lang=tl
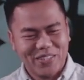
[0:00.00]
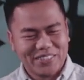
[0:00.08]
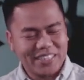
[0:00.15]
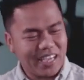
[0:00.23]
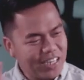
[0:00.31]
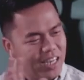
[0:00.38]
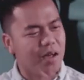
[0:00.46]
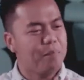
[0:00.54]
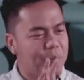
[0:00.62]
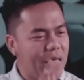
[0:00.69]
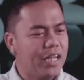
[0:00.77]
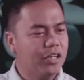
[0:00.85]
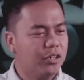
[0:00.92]
sa kanilang
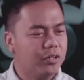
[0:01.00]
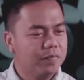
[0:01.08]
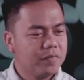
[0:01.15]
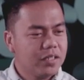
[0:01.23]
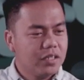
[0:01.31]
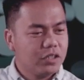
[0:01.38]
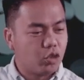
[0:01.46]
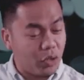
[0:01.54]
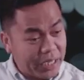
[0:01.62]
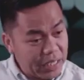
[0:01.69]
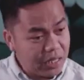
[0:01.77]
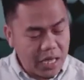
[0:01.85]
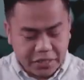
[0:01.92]
plano to
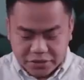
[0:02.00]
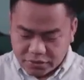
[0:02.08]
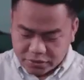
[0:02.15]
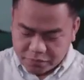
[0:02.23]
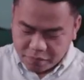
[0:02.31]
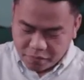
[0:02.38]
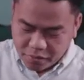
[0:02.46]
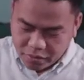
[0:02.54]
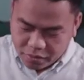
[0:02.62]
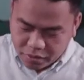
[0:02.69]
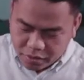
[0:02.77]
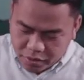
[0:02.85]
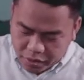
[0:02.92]
kill us,
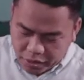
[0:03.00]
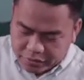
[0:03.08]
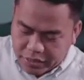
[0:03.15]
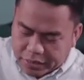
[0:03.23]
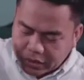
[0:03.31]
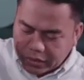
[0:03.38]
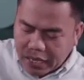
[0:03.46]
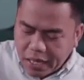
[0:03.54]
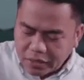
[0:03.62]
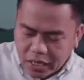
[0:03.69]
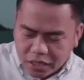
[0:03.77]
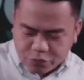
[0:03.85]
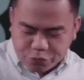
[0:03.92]
and that
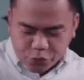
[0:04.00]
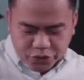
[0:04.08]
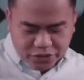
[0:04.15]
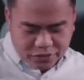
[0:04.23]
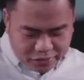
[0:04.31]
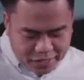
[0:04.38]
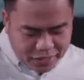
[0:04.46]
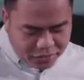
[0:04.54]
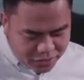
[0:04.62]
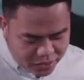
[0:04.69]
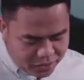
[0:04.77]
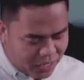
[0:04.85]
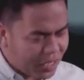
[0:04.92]
God had
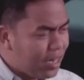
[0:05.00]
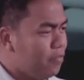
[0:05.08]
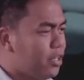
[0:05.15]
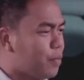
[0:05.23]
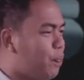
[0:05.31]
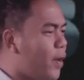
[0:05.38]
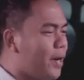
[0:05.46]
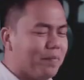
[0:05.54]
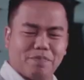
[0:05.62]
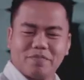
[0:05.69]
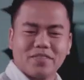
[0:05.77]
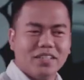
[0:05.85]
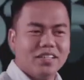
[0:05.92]
frustrated it. I love that part.
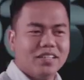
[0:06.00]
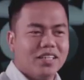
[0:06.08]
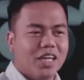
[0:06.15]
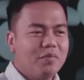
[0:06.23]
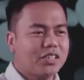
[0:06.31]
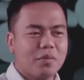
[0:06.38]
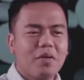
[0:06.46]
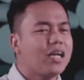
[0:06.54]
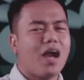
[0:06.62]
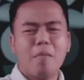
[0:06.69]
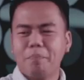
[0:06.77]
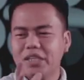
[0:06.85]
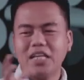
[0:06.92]
Ibig sabihin,
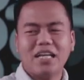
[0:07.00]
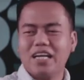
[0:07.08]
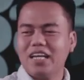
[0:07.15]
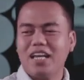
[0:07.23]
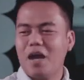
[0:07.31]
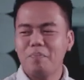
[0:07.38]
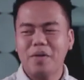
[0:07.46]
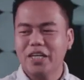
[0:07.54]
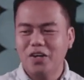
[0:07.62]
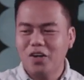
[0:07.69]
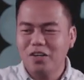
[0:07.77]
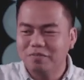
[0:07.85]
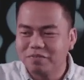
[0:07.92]
kakampi talaga nila ang
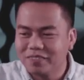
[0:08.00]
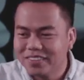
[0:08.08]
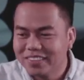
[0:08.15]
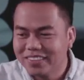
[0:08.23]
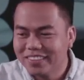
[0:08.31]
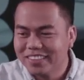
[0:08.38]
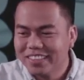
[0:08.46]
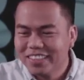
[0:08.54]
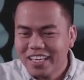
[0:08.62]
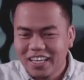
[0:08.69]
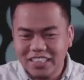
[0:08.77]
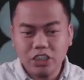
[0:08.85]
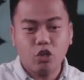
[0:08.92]
Panginoon.
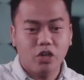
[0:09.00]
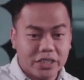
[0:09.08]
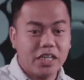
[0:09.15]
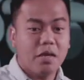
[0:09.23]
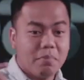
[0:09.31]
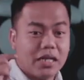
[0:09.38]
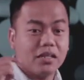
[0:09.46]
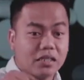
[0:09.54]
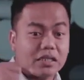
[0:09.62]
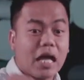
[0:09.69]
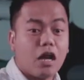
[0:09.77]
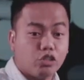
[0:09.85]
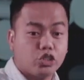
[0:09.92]
Kasi kung hindi man
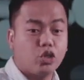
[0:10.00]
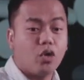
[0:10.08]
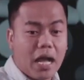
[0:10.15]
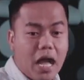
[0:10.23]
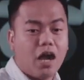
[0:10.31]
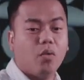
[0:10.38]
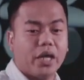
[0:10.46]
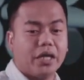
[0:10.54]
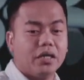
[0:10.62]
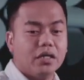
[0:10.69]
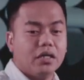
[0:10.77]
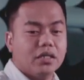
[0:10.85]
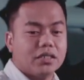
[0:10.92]
natatakot yung kaaway
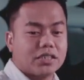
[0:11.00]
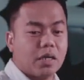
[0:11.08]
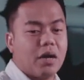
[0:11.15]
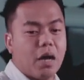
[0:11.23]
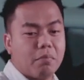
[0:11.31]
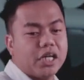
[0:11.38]
sa mga